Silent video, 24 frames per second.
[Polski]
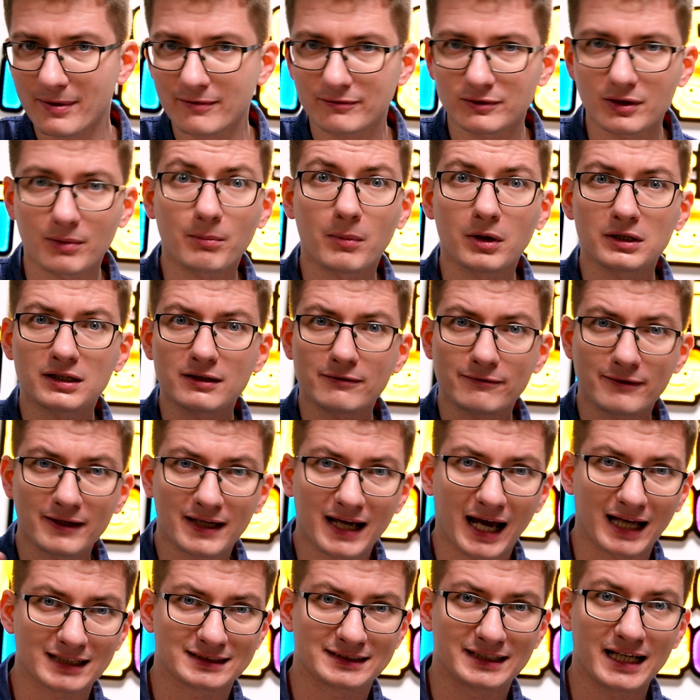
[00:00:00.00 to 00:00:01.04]
pewną
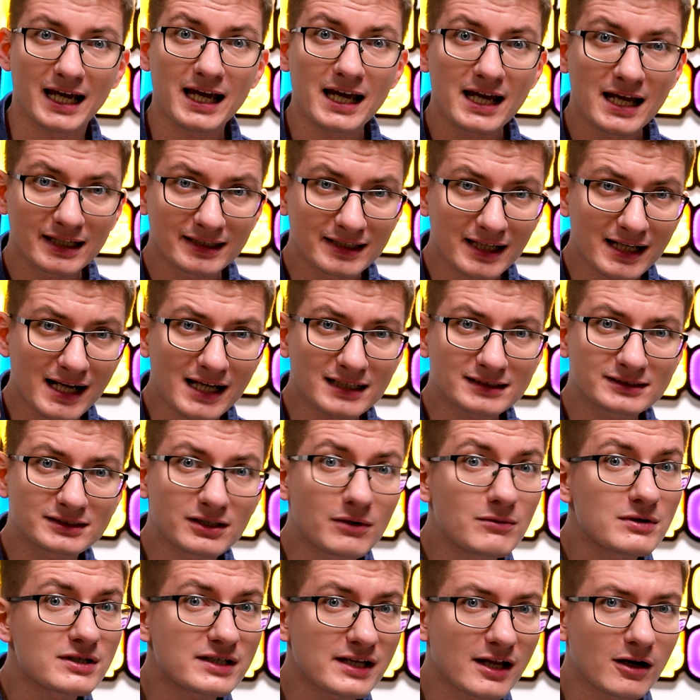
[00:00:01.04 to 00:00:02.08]
modyfikację, teraz
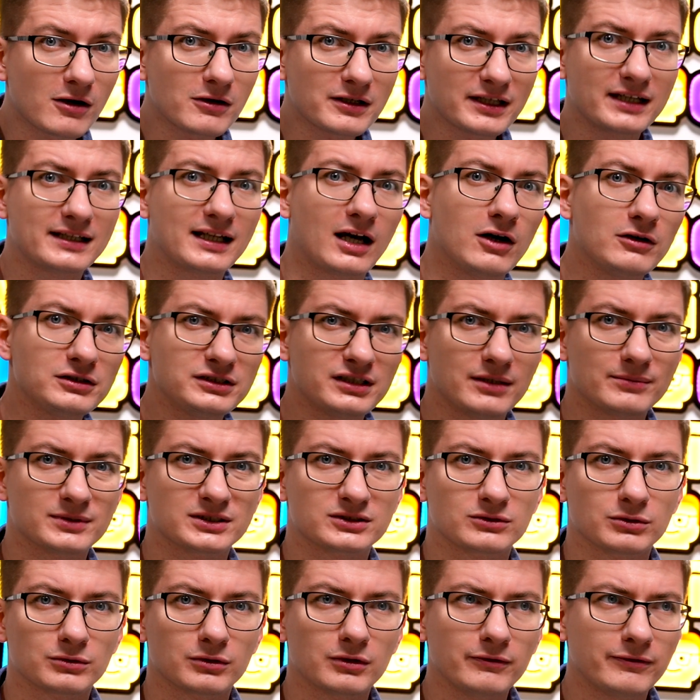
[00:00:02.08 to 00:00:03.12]
są szerokie na 8
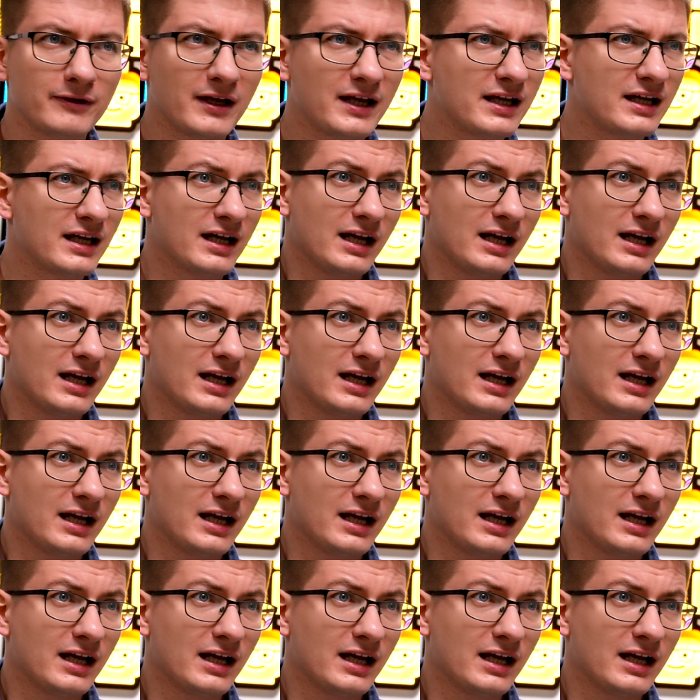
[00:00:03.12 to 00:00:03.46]
studów,